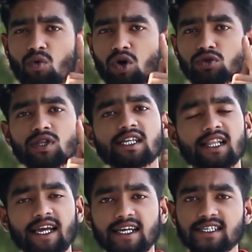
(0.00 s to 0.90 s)
কতদিন
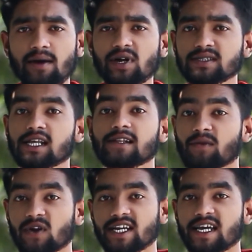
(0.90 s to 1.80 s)
লেগেছে আমার চ্যানেল
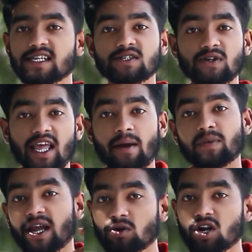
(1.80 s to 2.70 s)
মনিটাইজেশন
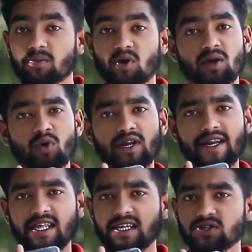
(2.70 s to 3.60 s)
অ্যাপ্লাই করার পরে
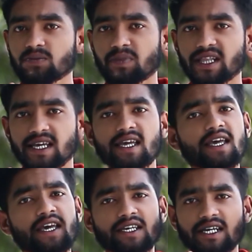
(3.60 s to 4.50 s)
মনিটাইজেশন পেতে
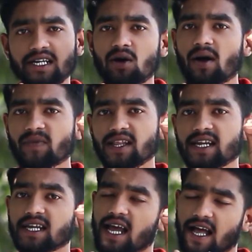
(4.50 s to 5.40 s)
সেটাও
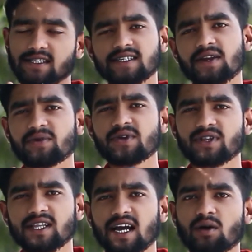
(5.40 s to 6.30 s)
আপনাদেরকে আজকের ভিডিওতে
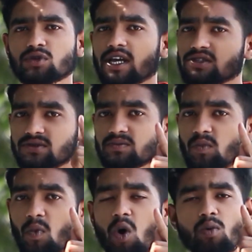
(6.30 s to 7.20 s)
দেখাবো তাই
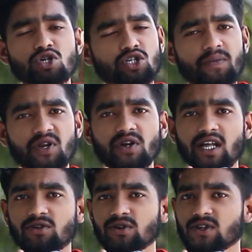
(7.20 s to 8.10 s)
অবশ্যই ভিডিওটা
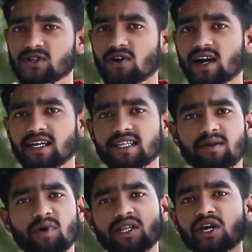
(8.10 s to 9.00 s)
ধৈর্য সহকারে
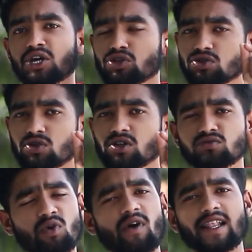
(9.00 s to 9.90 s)
দেখবেন তো চলুন
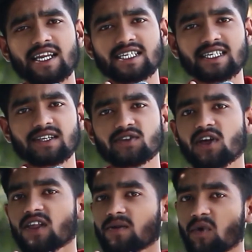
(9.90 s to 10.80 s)
মোবাইলের স্ক্রিনে যাওয়া
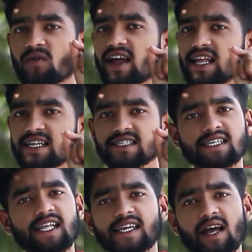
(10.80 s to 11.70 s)
যাক মোবাইলের
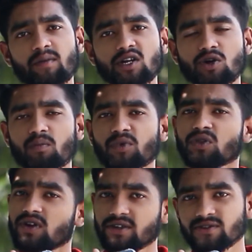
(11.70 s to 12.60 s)
স্ক্রিনে গিয়ে আমরা সম্পূর্ণ
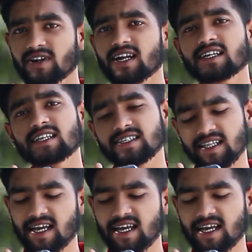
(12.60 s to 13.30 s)
টিউটোরিয়ালটা জেনে